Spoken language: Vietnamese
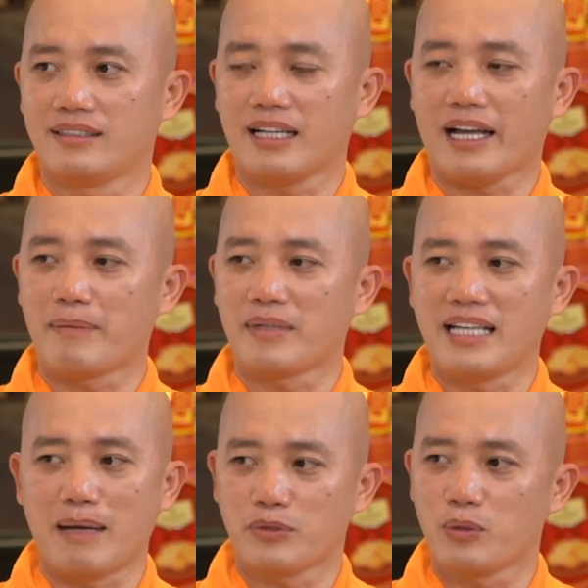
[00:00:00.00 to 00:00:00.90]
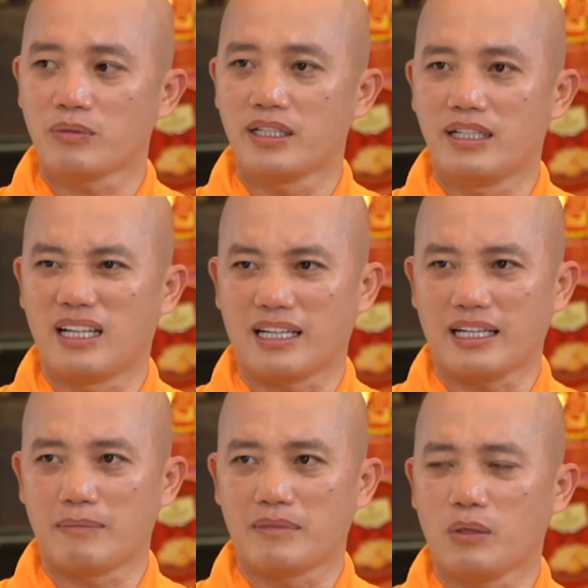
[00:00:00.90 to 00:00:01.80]
các em nó giảm sút đi là các
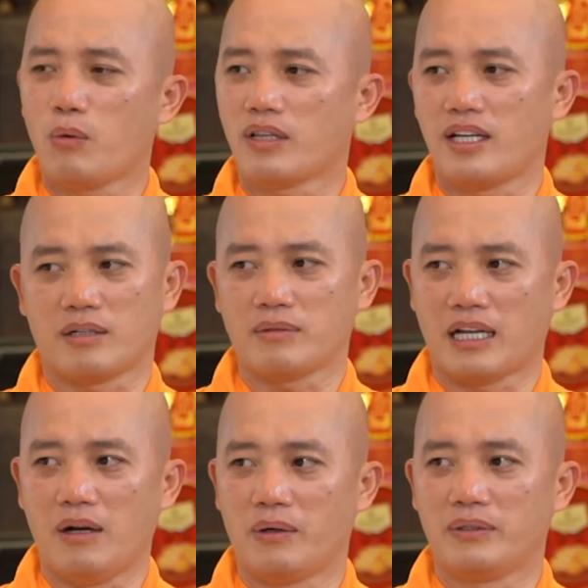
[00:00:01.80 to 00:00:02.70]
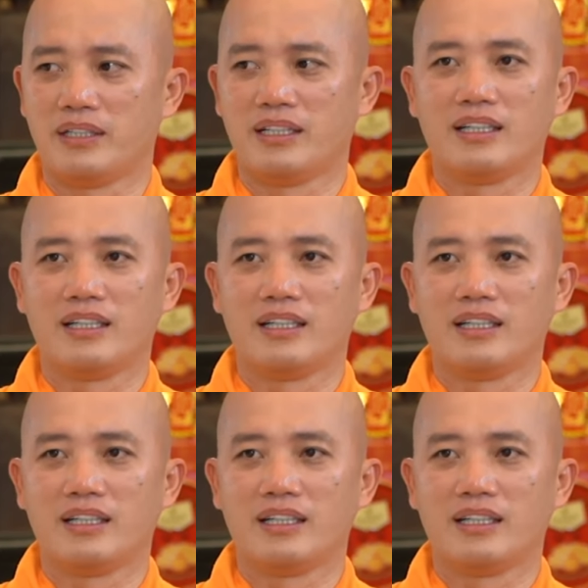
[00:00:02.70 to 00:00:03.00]
em nó thua thiệt trong xã hội.